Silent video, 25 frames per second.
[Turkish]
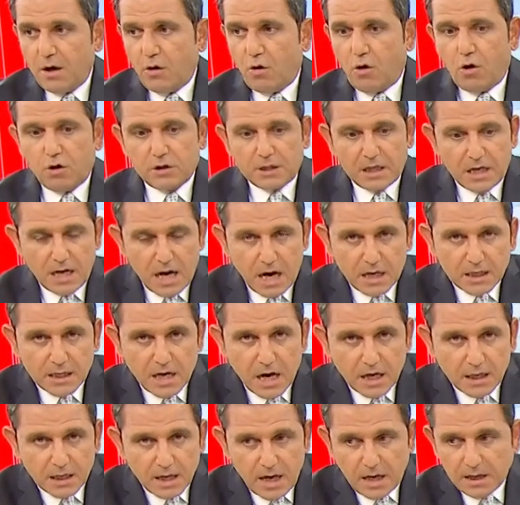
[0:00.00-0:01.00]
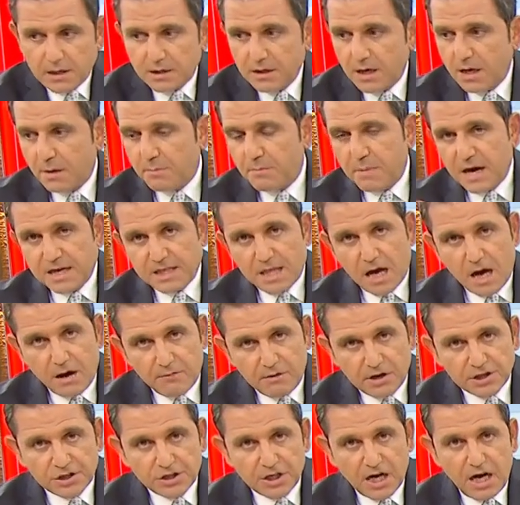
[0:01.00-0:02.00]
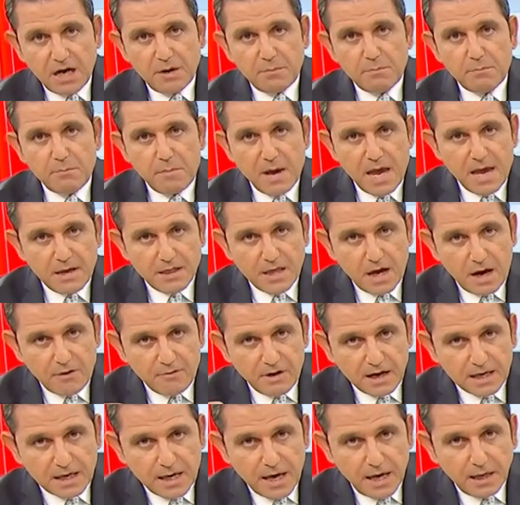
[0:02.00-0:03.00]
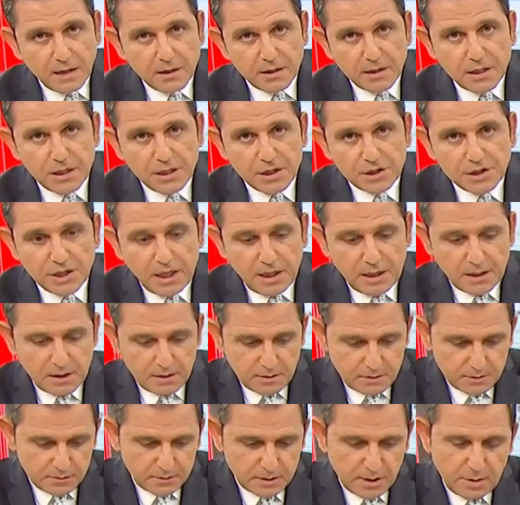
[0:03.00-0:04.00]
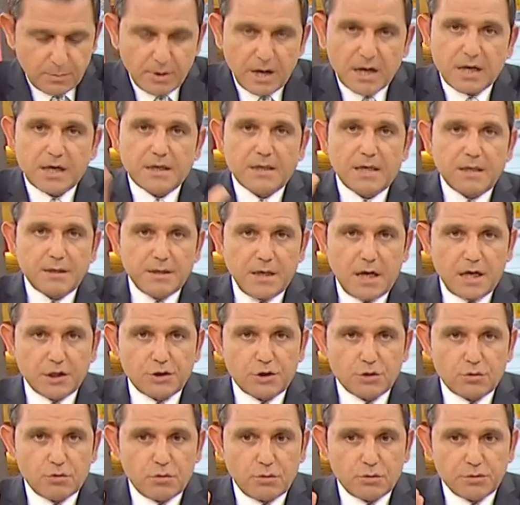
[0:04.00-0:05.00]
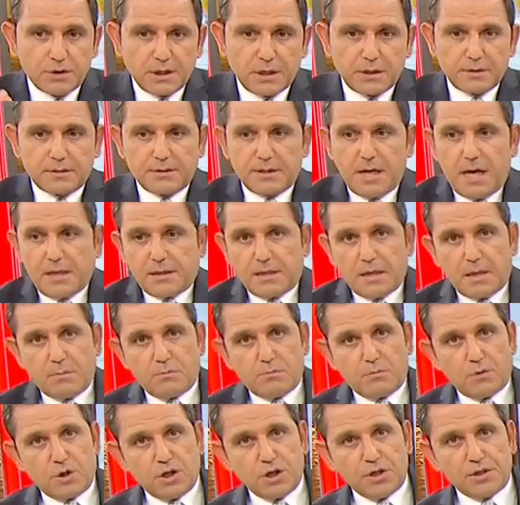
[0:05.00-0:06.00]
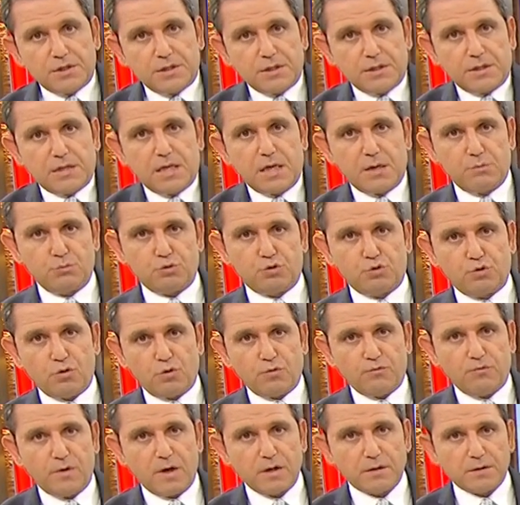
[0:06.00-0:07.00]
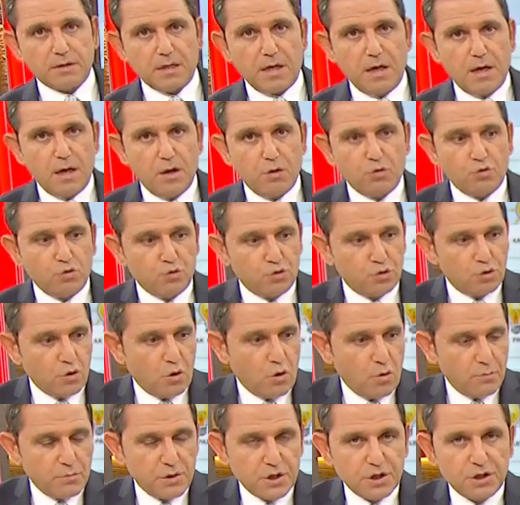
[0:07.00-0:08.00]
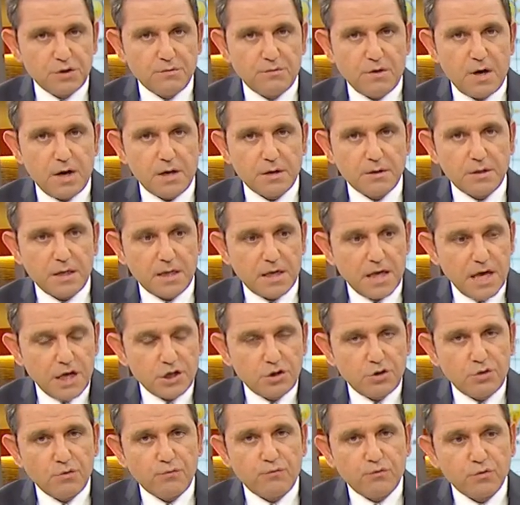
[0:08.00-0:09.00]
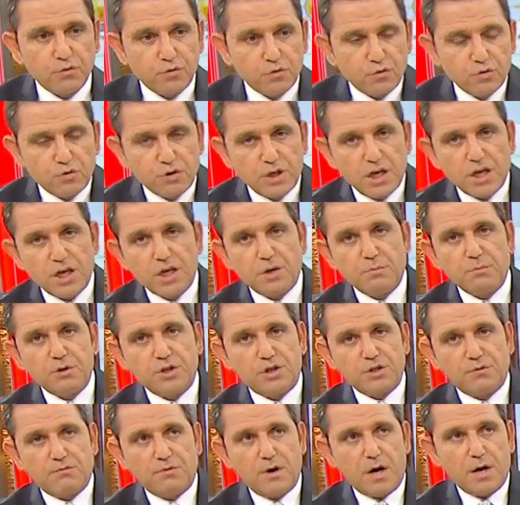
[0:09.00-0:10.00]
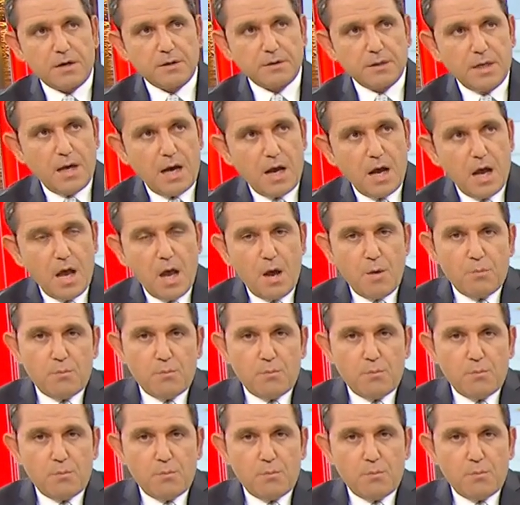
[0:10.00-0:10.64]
Orada lak lak lak bedava çay, bedava kek yiyecek sabaha kadar da açık olacak. Zaten işsizlerimiz çok fazla. %11 civarında, genç nüfus %20 civarında.